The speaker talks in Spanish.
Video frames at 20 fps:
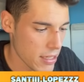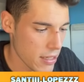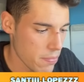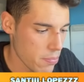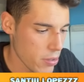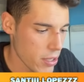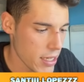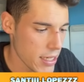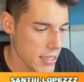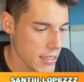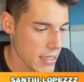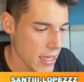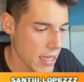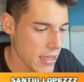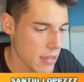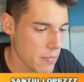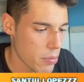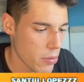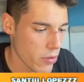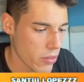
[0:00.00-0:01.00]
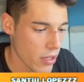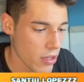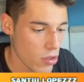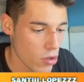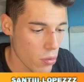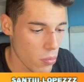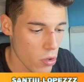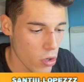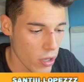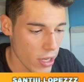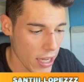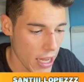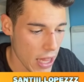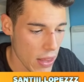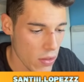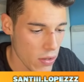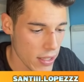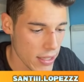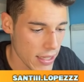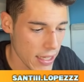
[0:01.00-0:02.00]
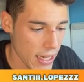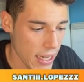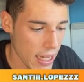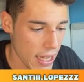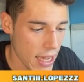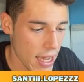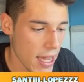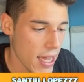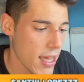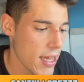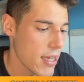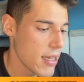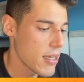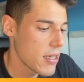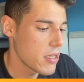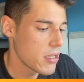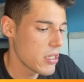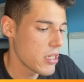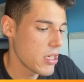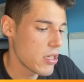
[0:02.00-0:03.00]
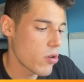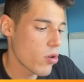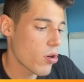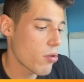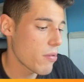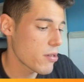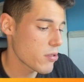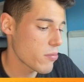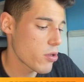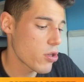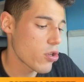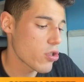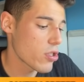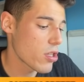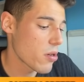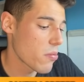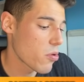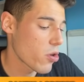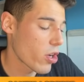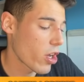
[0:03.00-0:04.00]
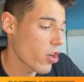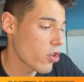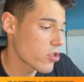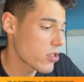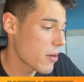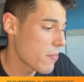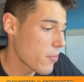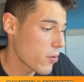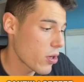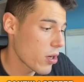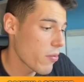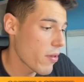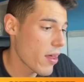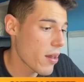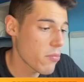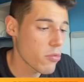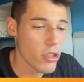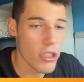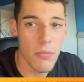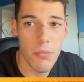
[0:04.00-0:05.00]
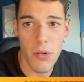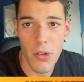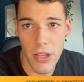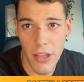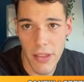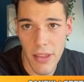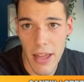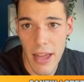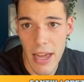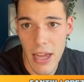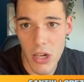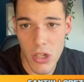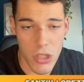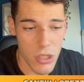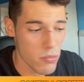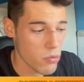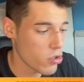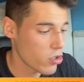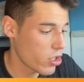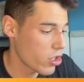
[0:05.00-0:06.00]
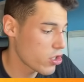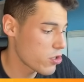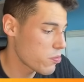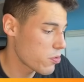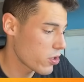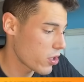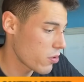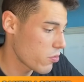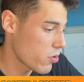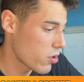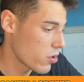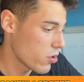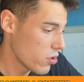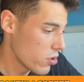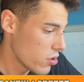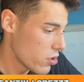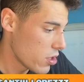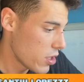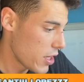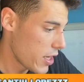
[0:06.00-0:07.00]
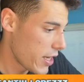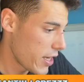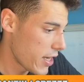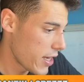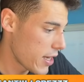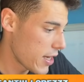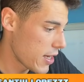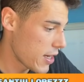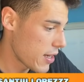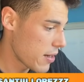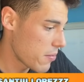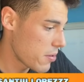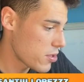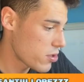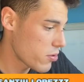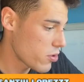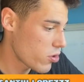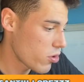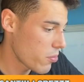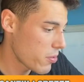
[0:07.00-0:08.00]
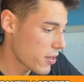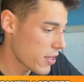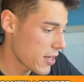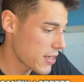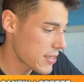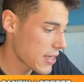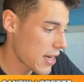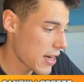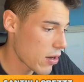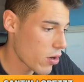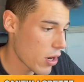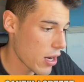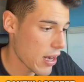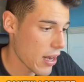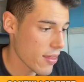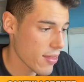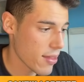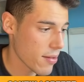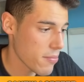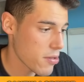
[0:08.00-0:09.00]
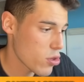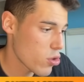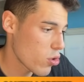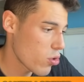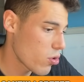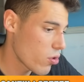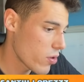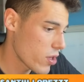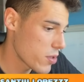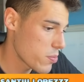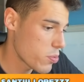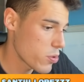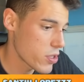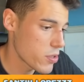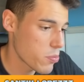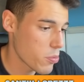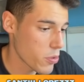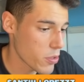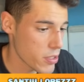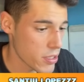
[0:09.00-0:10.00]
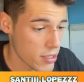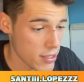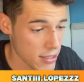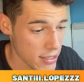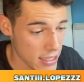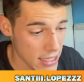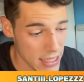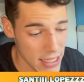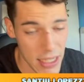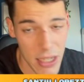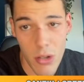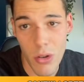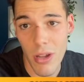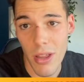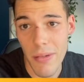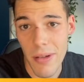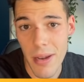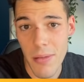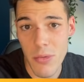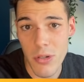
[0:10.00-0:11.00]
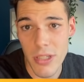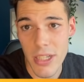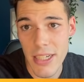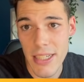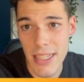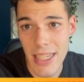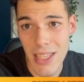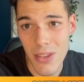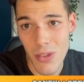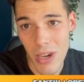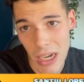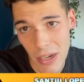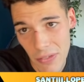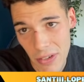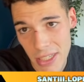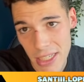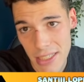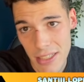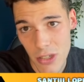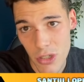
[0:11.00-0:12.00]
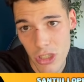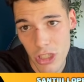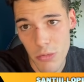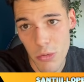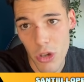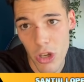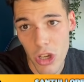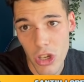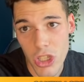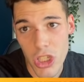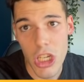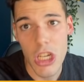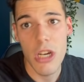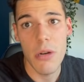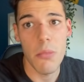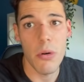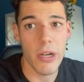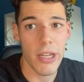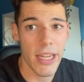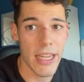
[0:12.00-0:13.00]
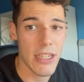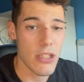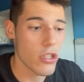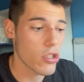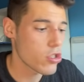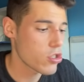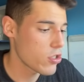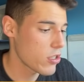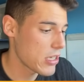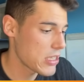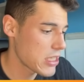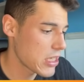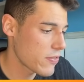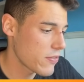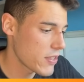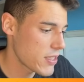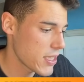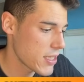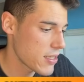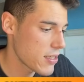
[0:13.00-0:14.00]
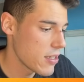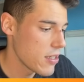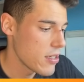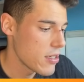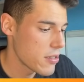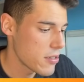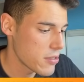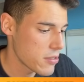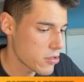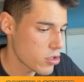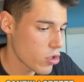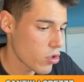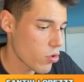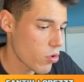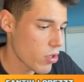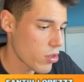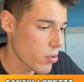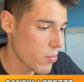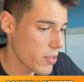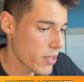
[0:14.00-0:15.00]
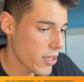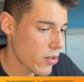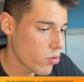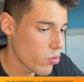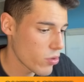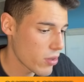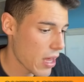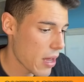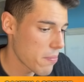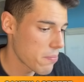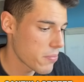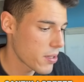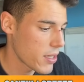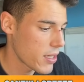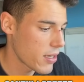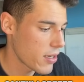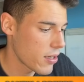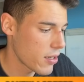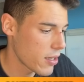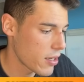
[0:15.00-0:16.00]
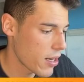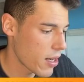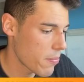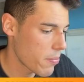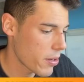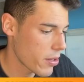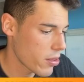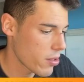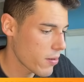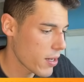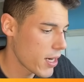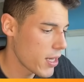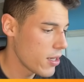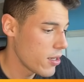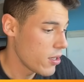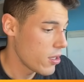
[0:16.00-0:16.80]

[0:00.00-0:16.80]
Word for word: después está el 10% bloqueado en el TGE y luego más o menos los desbloqueos. Tampoco le voy a dar mucha importancia a los desbloqueos porque bueno, eh, a mí sobre todo me interesa la hora del lanzamiento, luego después pues sí es cierto que deberíamos ir siguiendo las fechas de los desbloqueos porque esos, esas fechas son cuando meten un dump en, el precio, ¿vale?